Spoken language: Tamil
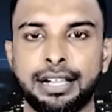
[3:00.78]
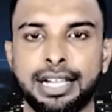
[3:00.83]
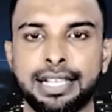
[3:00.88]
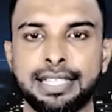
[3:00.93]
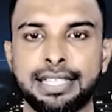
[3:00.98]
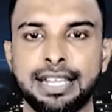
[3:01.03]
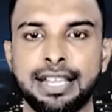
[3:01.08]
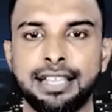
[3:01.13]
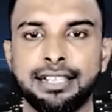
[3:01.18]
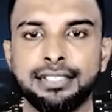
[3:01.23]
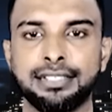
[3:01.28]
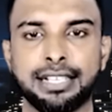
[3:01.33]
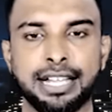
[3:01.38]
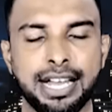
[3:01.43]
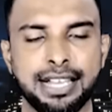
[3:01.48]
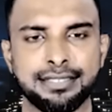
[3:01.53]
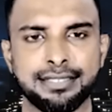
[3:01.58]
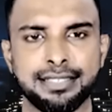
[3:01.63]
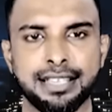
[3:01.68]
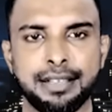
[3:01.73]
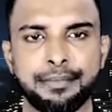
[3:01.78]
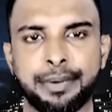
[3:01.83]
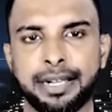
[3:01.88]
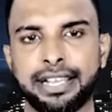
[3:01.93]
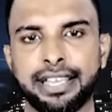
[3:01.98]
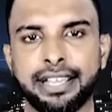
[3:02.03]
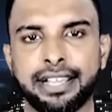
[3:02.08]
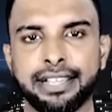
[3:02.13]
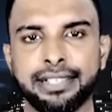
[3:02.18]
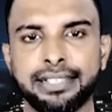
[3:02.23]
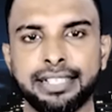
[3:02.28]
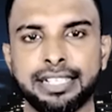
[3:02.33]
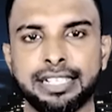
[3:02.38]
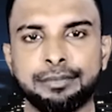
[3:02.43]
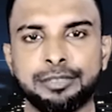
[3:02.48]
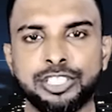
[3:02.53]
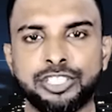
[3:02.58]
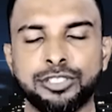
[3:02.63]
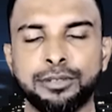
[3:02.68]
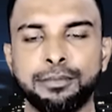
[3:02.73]
அதனால் காசா பணிய
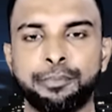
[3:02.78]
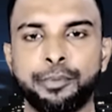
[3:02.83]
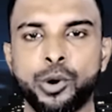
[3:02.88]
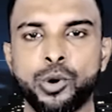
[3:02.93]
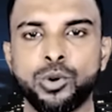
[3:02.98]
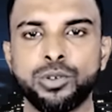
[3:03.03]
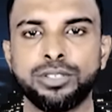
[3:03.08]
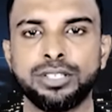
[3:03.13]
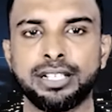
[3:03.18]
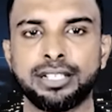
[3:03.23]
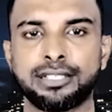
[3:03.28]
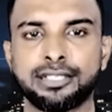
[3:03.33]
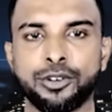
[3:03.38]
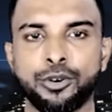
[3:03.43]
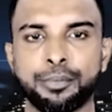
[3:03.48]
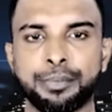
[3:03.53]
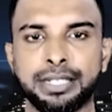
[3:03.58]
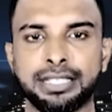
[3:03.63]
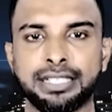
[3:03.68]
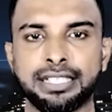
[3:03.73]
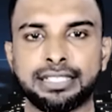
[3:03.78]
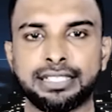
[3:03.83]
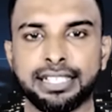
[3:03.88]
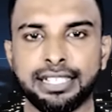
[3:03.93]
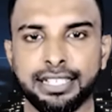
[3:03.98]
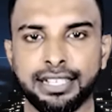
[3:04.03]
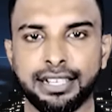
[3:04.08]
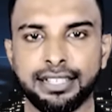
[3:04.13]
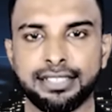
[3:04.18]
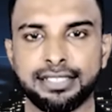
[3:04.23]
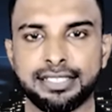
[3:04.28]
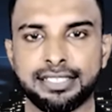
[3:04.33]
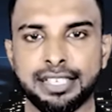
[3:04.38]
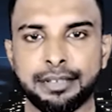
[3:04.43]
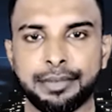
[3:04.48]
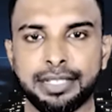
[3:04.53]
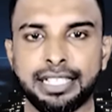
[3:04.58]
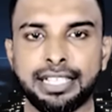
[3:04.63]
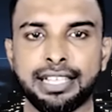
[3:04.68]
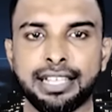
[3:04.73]
கைதிகள் மற்றும் போர் நிறுத்த ஒப்பந்தத்தை இறுதி
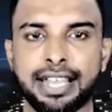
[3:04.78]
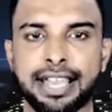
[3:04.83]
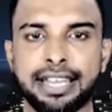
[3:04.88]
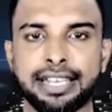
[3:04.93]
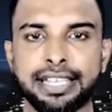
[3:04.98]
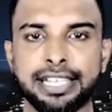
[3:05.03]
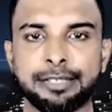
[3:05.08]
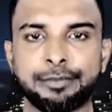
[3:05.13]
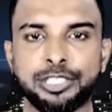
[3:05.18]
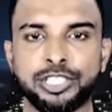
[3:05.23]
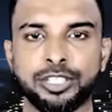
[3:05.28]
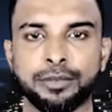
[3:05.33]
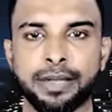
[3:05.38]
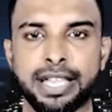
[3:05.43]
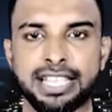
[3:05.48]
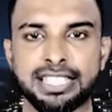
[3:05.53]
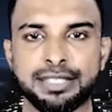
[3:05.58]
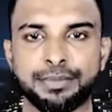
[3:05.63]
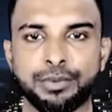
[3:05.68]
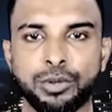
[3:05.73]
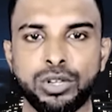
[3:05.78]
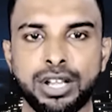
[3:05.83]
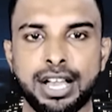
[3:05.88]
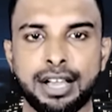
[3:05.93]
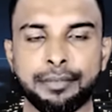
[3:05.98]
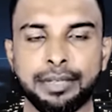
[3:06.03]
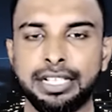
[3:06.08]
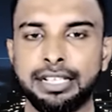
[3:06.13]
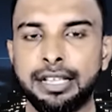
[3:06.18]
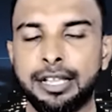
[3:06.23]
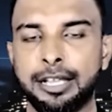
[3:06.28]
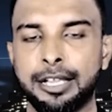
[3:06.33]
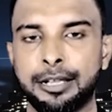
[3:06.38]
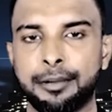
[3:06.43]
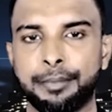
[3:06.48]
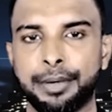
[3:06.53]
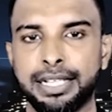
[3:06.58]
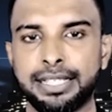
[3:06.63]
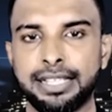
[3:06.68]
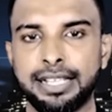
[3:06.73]
செய்வது ஈரானிய மற்றும் ஹெஸ்புல்லாவின்
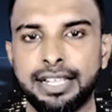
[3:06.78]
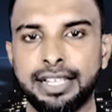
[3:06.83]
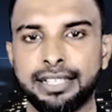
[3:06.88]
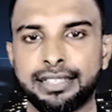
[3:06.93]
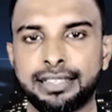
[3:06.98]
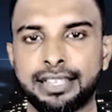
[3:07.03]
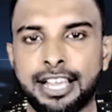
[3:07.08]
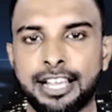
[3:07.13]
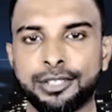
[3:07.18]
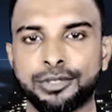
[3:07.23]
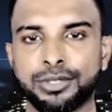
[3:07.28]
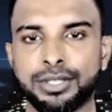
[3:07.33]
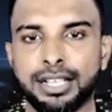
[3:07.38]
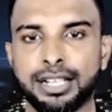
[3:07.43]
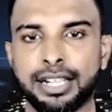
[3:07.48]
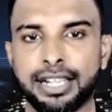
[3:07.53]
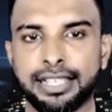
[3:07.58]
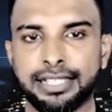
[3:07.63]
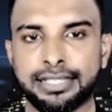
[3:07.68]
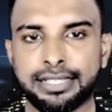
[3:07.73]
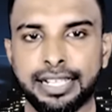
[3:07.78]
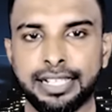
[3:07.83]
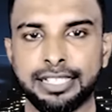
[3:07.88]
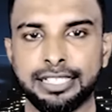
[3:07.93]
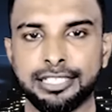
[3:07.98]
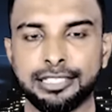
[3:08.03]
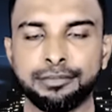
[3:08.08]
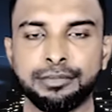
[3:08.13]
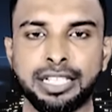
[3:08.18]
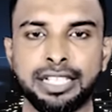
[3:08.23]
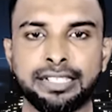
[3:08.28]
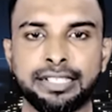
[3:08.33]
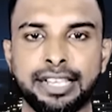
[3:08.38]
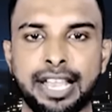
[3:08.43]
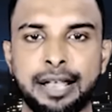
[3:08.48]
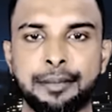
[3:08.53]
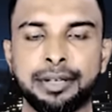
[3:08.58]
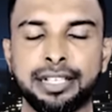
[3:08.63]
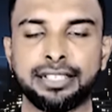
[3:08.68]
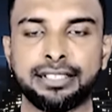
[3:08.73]
பதிலடி தாக்குதல்களை தடுக்கும் என்ற
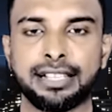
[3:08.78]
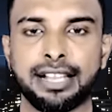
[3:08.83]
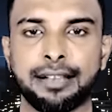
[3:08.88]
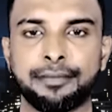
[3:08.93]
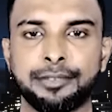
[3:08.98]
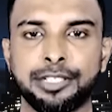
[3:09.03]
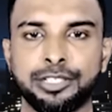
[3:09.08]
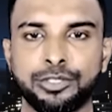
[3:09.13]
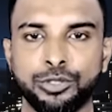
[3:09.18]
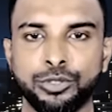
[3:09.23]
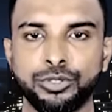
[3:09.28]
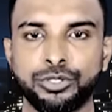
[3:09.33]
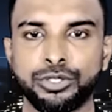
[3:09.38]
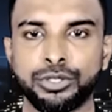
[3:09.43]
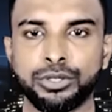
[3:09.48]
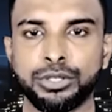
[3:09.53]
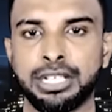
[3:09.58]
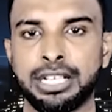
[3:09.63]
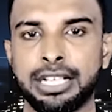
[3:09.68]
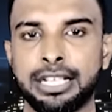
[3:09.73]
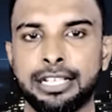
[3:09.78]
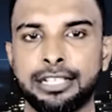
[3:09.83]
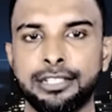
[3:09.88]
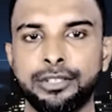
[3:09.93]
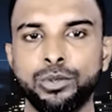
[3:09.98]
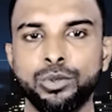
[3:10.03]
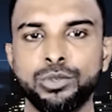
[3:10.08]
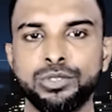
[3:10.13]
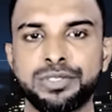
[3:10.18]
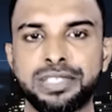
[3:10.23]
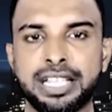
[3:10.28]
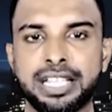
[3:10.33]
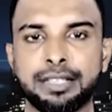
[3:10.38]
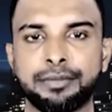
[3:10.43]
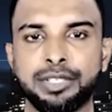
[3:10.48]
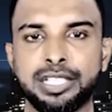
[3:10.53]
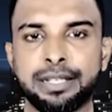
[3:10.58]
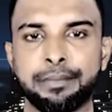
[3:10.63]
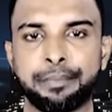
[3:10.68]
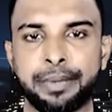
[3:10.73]
அமெரிக்காவின் கூற்று நூறு
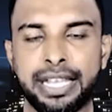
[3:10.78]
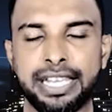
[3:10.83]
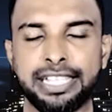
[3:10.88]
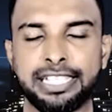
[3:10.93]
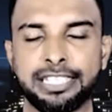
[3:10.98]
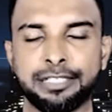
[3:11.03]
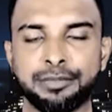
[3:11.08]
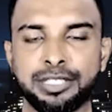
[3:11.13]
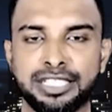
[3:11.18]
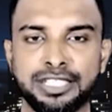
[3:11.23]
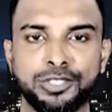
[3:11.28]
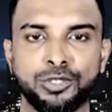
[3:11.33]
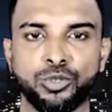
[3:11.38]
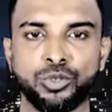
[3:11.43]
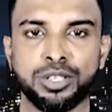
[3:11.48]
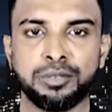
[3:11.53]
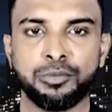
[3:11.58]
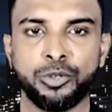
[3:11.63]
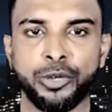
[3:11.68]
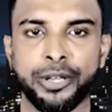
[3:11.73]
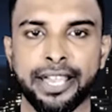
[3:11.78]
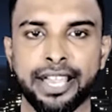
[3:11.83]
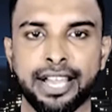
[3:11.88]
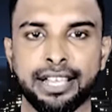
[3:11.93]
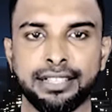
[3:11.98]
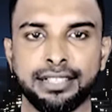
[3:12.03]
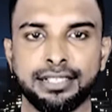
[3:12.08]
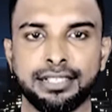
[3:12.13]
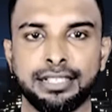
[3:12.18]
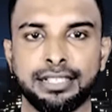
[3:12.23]
சதவீதம் பலிக்கும் என்று கூற முடியாது